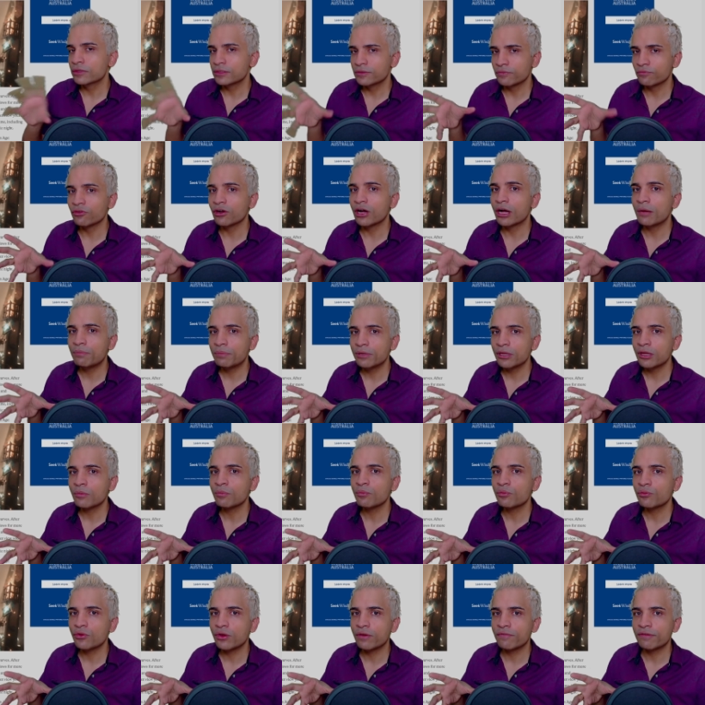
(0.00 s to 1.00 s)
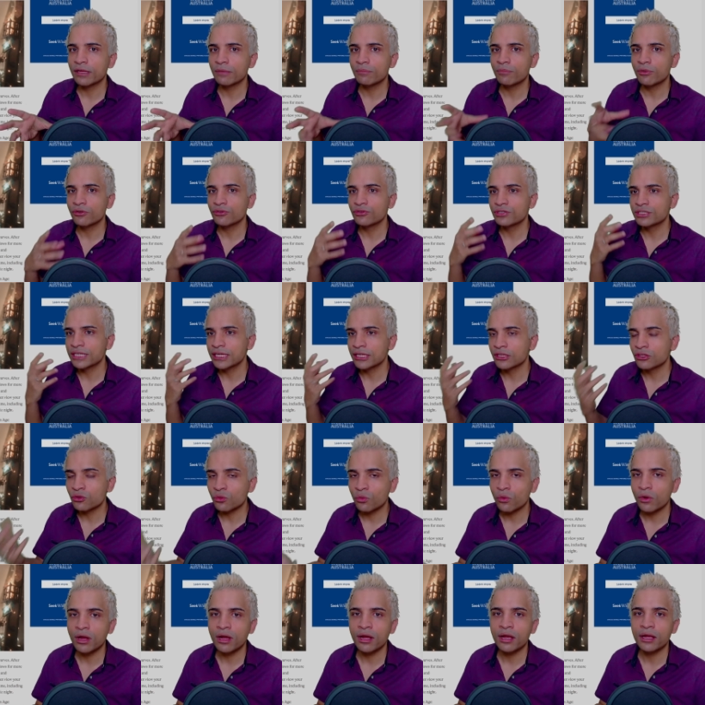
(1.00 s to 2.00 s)
vous, rappelez un peu avec Baldur's Gate
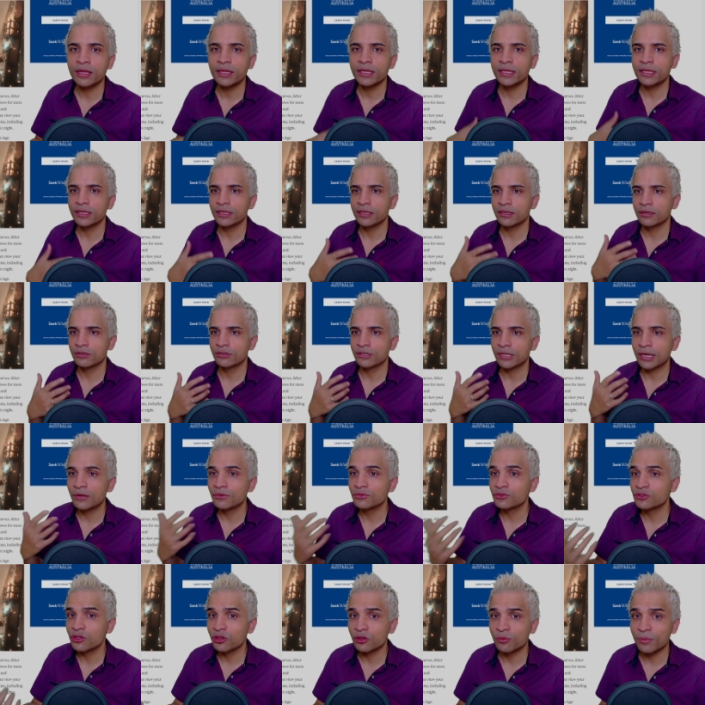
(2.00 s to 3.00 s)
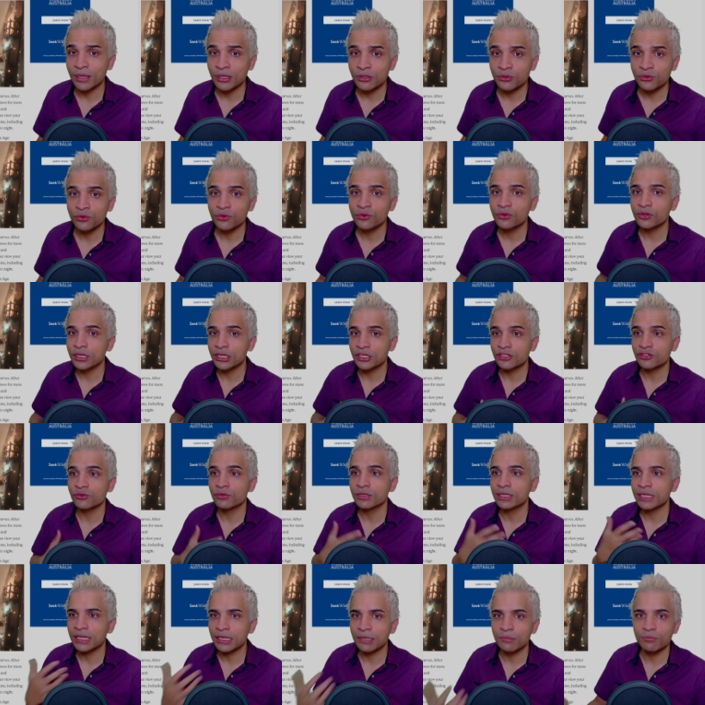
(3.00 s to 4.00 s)
3 et euh, Dragon's Dogma 2 que les gens
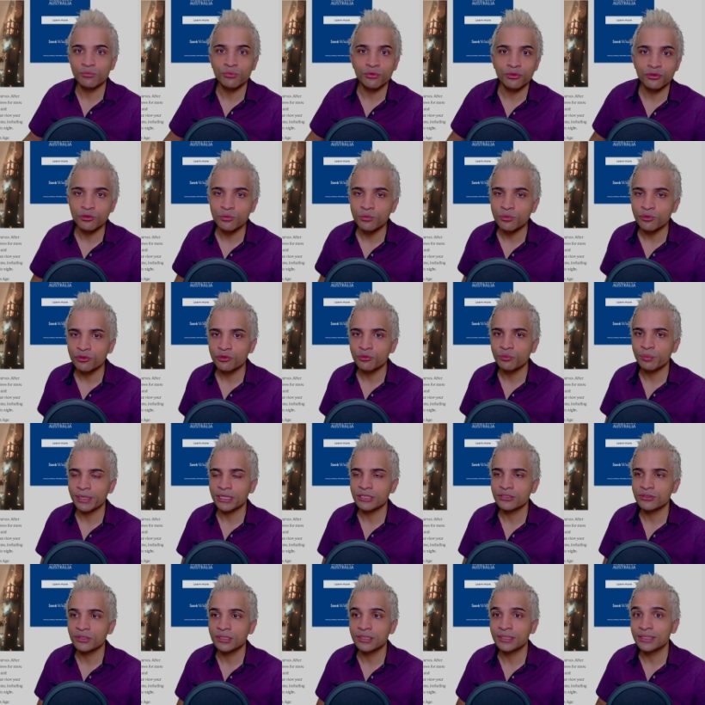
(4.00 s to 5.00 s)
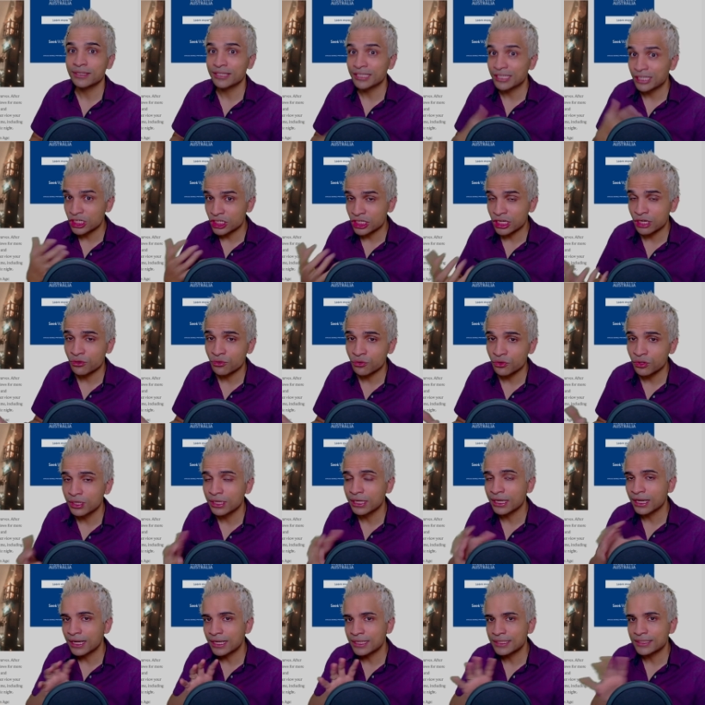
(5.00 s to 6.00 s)
créent beaucoup beaucoup de personnes déjà connues
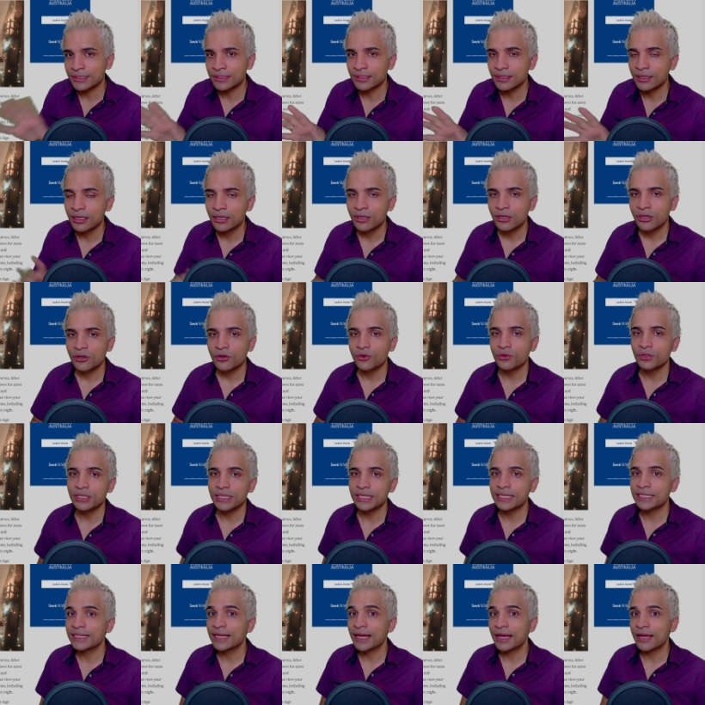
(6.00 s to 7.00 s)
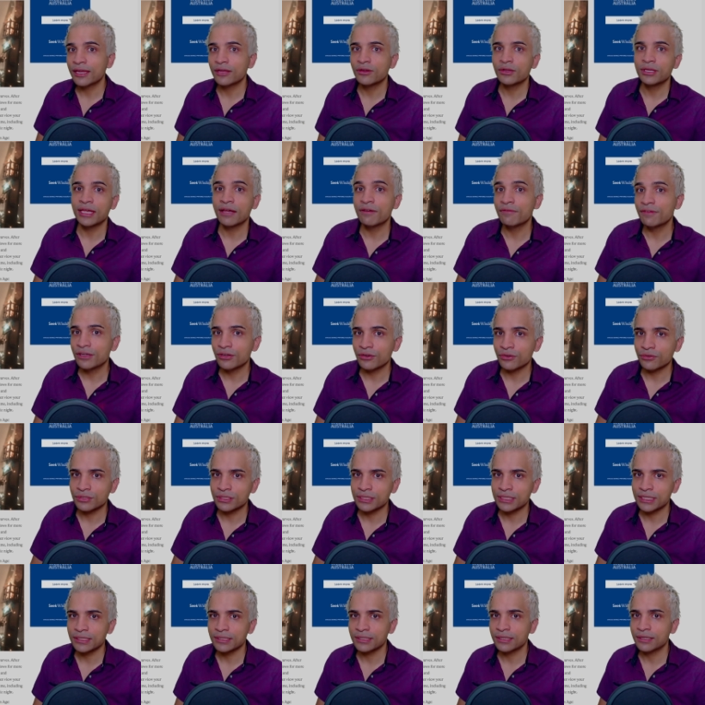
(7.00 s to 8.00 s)
grâce aux détails qu'il y avait dans
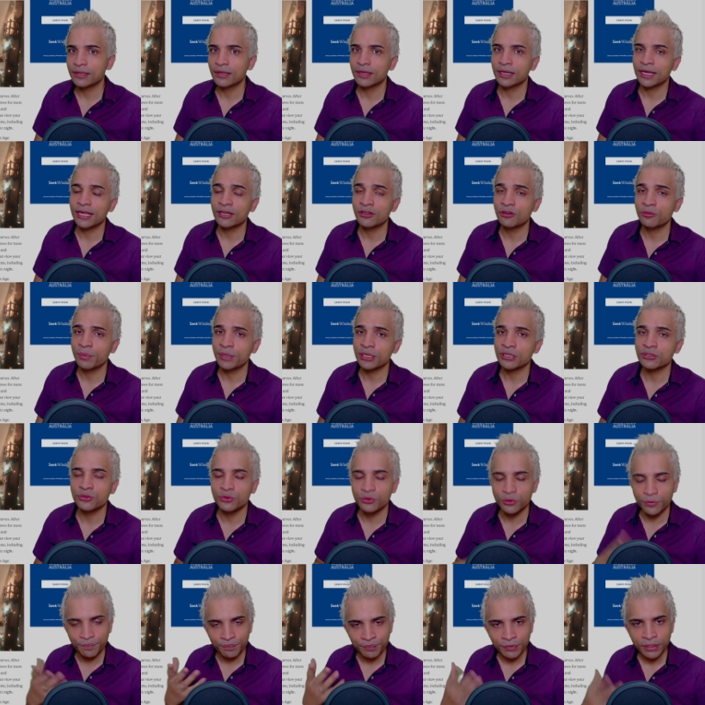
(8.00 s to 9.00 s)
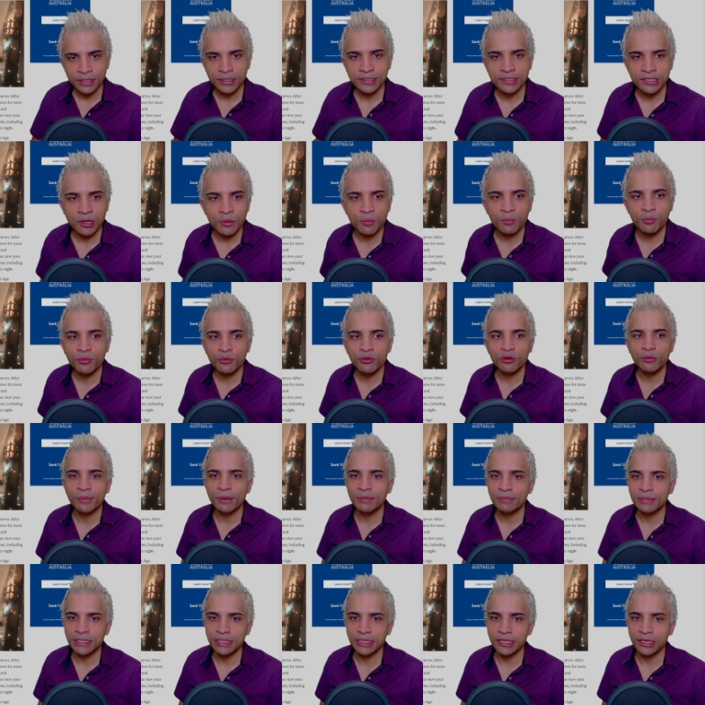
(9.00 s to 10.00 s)
ces de Perso. C'est un peu le
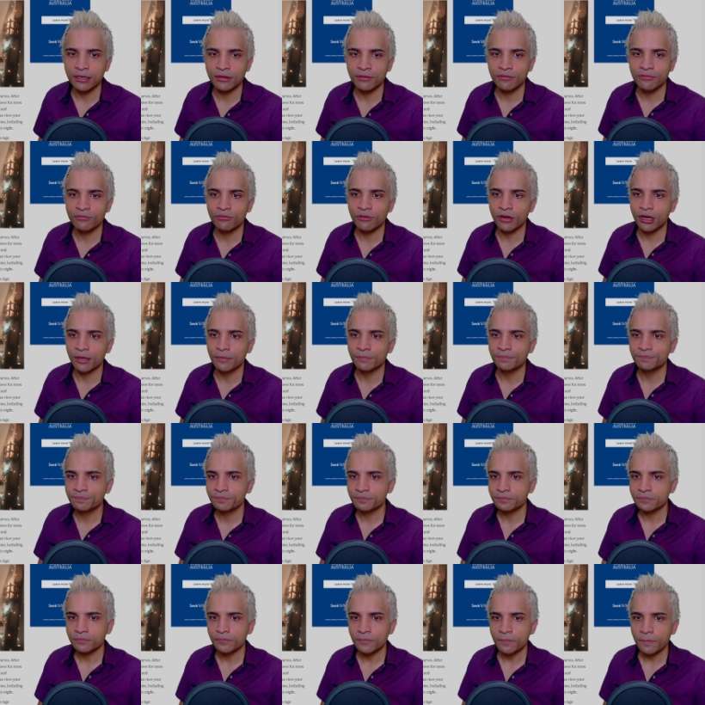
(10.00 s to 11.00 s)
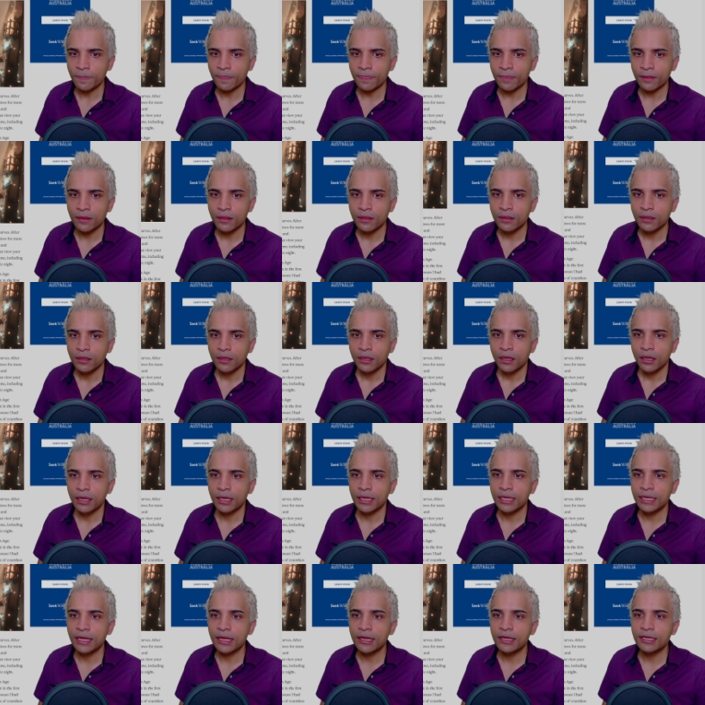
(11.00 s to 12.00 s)
même délire. Voilà.
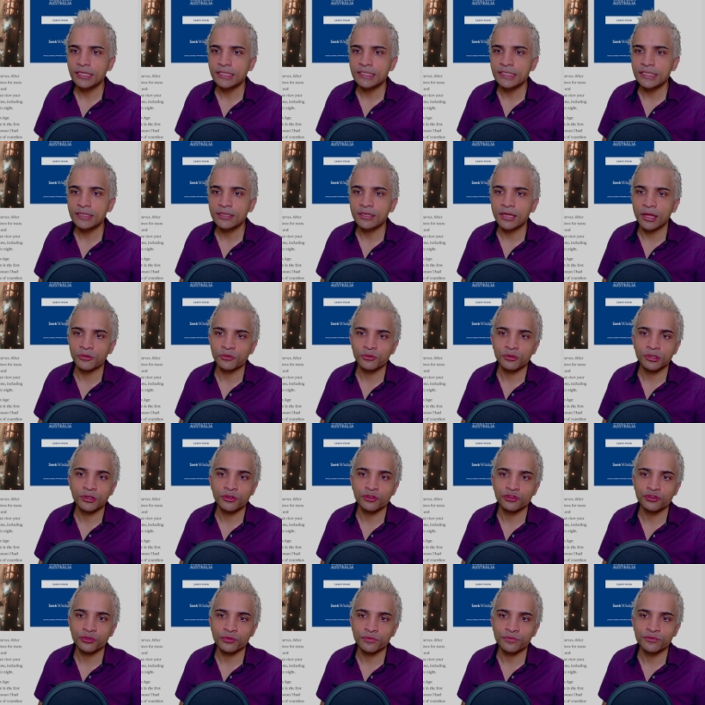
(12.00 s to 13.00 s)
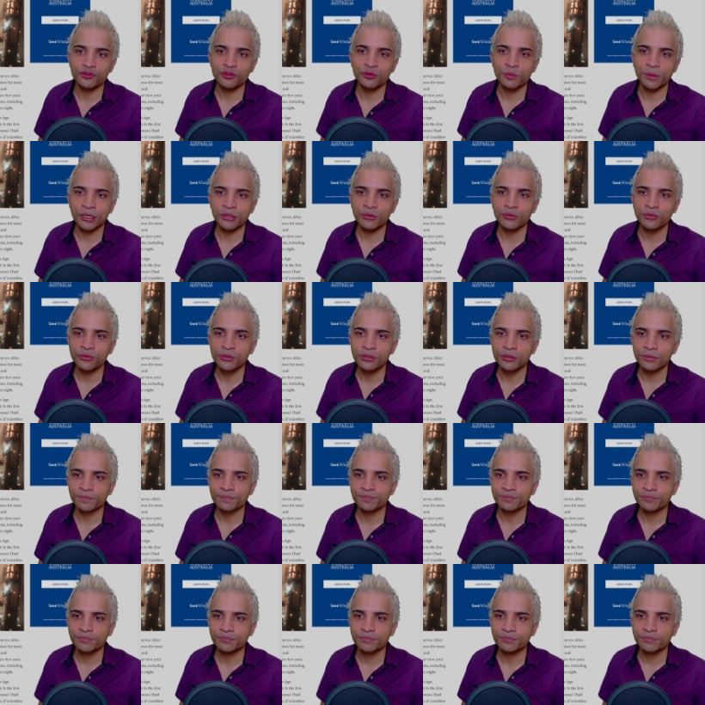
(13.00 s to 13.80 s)
Et là, il dit un truc que je trouve super cool.